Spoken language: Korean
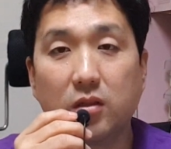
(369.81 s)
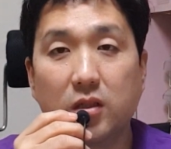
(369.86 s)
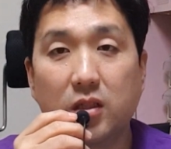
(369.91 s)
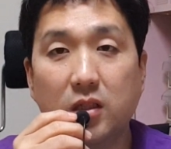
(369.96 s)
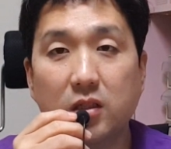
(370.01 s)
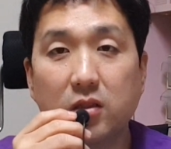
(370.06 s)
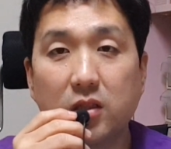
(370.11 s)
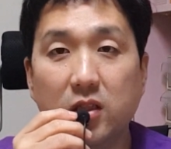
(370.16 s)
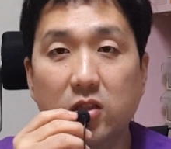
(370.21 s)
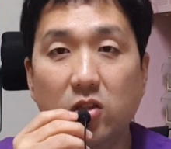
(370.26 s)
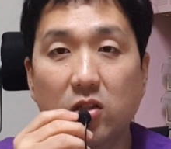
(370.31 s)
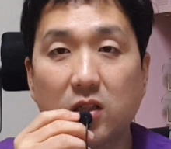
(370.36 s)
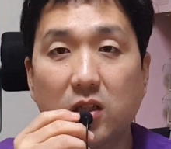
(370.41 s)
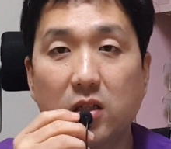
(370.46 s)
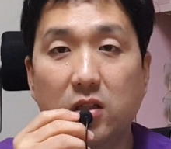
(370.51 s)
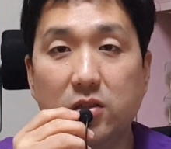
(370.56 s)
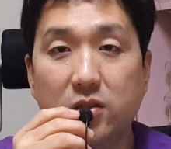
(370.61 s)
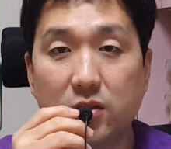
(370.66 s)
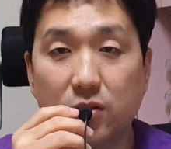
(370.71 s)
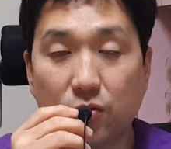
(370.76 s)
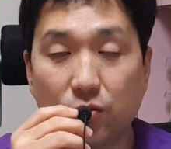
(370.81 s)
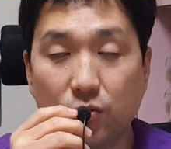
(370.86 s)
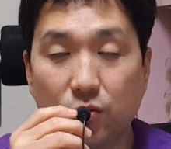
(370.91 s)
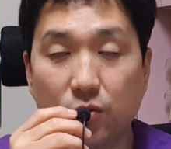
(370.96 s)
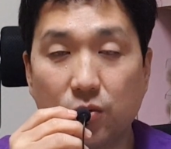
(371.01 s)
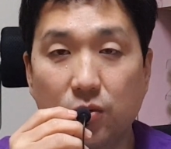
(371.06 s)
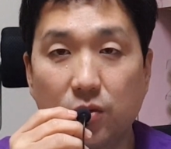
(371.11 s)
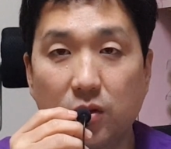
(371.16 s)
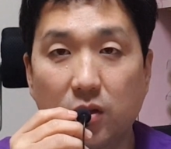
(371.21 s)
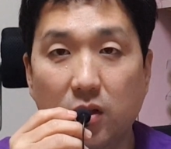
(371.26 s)
그 기념관을
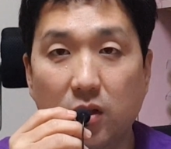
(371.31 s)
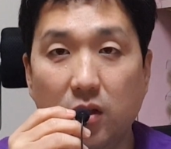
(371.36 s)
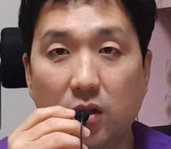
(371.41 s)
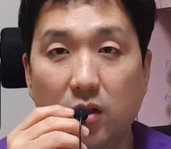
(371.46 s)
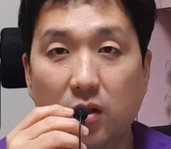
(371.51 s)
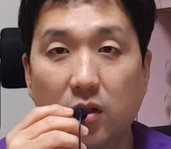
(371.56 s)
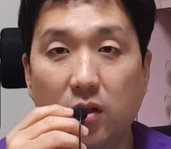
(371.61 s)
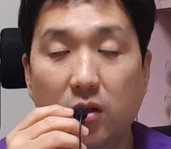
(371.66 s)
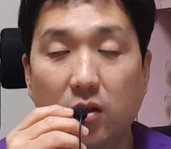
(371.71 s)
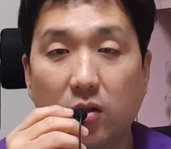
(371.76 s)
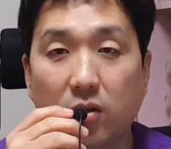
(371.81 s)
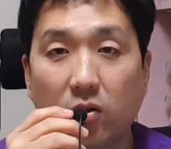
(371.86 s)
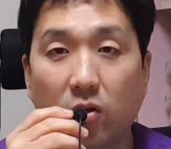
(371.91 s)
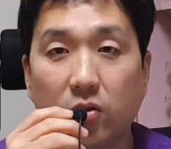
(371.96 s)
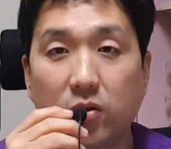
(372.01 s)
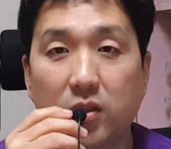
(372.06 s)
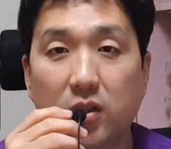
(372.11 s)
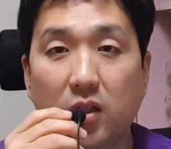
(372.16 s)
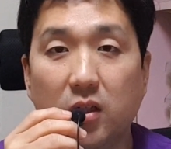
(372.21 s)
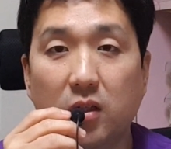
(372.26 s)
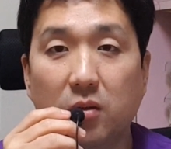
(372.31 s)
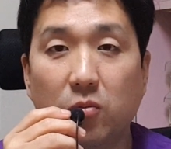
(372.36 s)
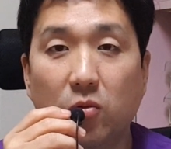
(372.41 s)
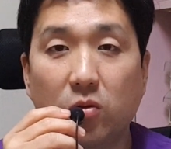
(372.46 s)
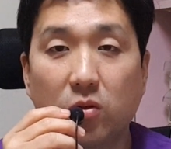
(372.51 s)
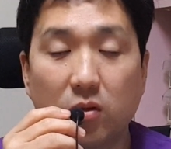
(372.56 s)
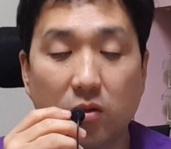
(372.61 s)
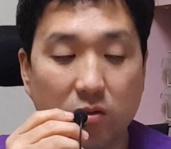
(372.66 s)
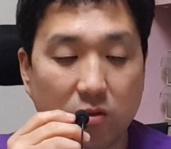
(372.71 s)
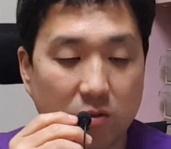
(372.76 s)
짓고 거기에
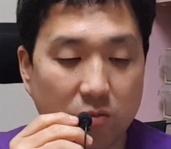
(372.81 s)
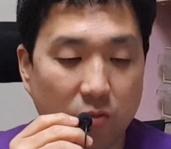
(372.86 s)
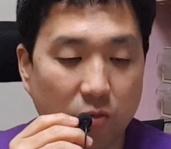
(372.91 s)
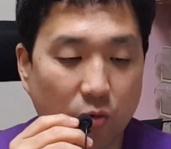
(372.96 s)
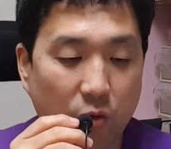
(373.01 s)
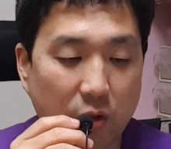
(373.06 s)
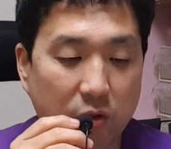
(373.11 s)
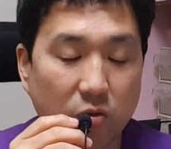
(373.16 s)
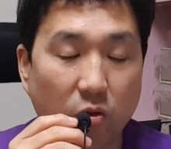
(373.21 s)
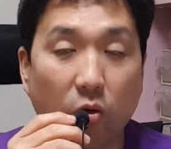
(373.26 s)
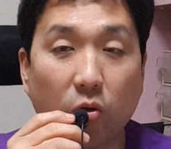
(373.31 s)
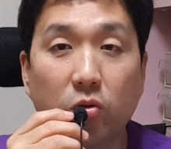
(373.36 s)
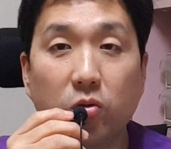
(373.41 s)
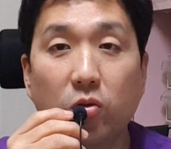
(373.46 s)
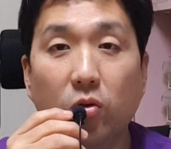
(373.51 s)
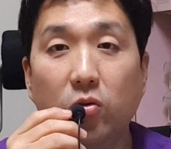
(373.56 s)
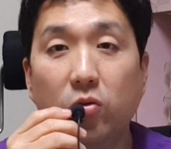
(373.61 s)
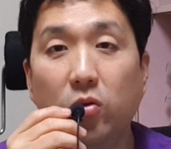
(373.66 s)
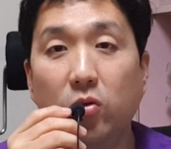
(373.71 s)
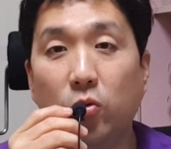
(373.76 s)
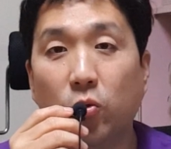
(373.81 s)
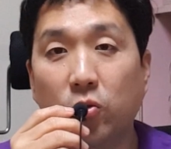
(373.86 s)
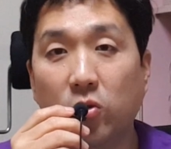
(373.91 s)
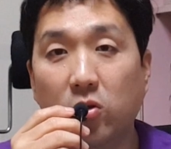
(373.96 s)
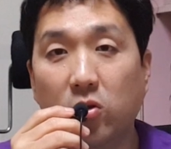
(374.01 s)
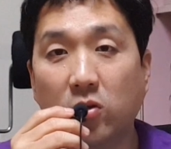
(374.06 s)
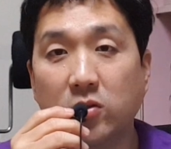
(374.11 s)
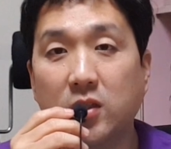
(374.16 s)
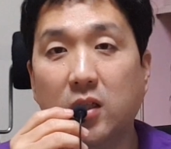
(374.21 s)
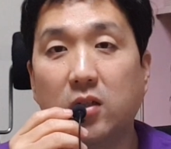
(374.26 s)
뭐 그럼 대체 어떤 걸
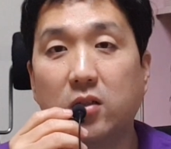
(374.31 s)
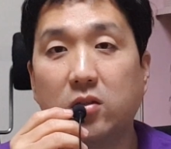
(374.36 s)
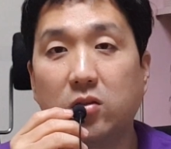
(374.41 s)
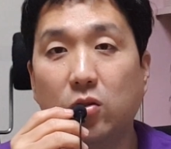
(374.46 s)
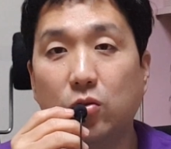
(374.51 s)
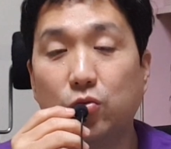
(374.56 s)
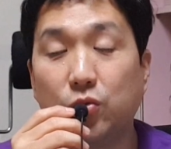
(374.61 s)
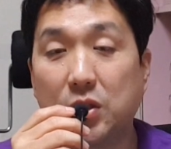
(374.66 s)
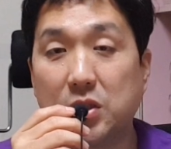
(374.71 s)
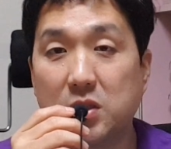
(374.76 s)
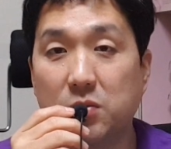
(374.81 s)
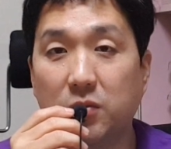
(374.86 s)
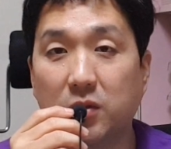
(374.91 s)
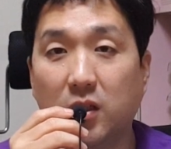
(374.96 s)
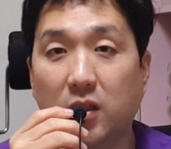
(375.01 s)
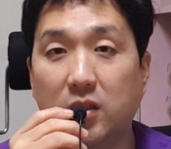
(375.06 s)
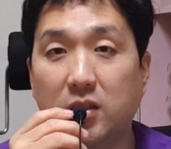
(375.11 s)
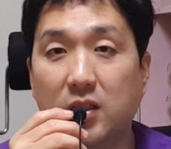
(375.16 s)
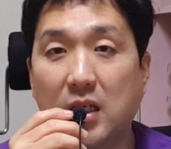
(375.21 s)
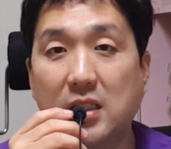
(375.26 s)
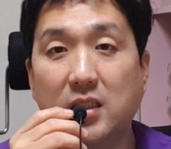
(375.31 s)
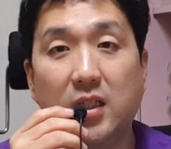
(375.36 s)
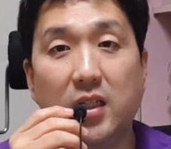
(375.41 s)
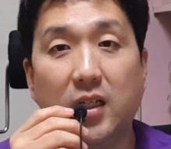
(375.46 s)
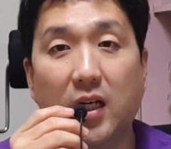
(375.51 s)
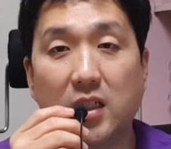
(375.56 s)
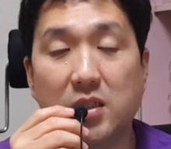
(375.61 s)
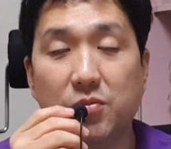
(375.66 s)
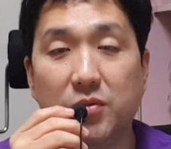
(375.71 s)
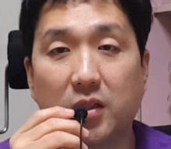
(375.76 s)
영상을 틀어주겠습니까?
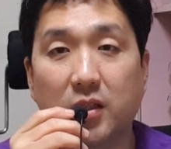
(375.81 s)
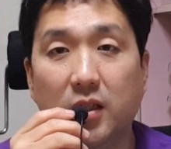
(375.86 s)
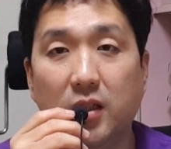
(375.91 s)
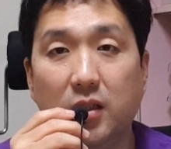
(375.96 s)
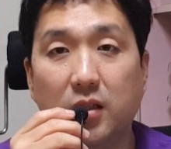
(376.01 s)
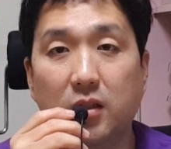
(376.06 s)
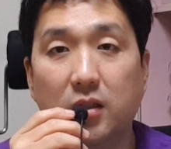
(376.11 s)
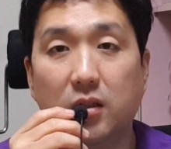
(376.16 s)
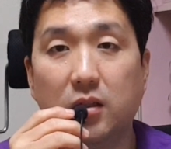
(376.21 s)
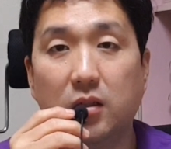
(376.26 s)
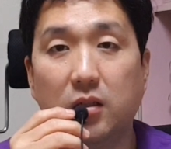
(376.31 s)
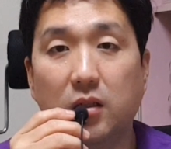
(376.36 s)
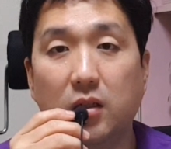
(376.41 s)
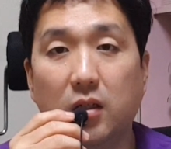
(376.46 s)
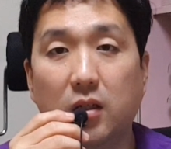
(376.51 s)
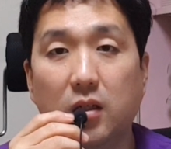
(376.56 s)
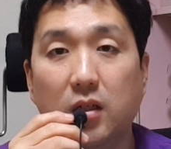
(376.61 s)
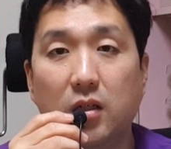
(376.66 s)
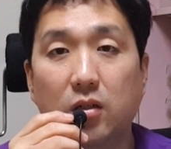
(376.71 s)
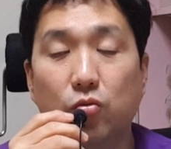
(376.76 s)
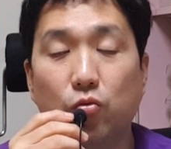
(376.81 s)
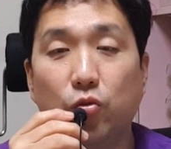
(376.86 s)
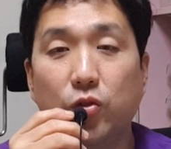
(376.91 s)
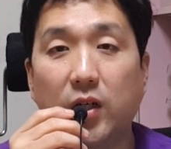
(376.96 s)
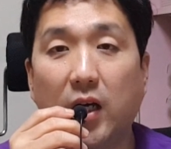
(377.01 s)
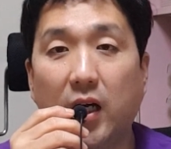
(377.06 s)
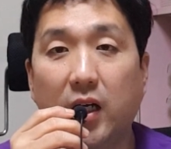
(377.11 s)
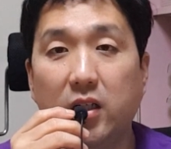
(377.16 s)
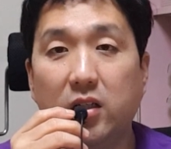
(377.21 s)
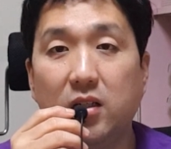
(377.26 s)
상상이 가십니까?
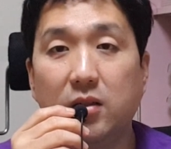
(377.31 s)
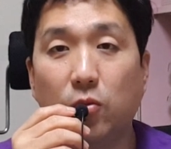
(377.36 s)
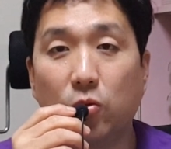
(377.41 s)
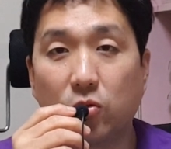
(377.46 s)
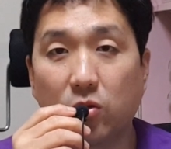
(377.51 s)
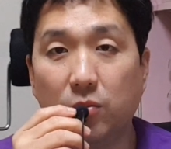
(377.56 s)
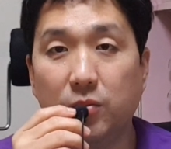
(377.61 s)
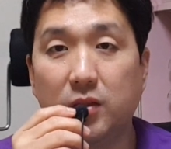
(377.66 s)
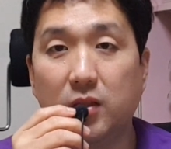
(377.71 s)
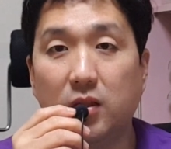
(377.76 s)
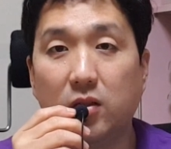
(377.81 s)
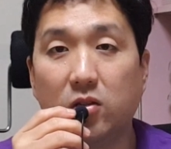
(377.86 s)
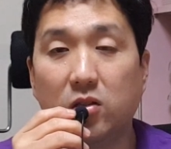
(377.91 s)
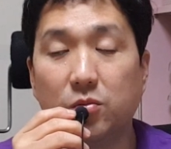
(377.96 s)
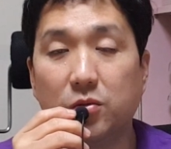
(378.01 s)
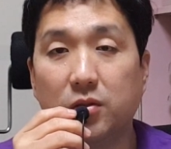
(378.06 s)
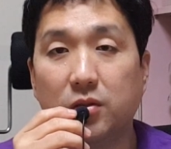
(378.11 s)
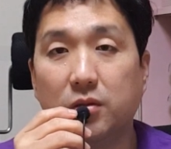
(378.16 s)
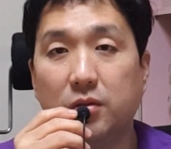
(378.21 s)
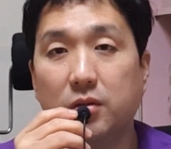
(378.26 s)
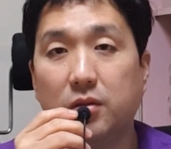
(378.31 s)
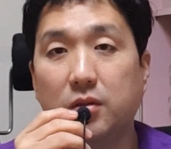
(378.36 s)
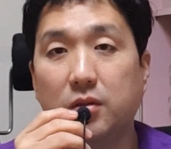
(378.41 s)
우리 아이들이 볼 겁니다, 여러분.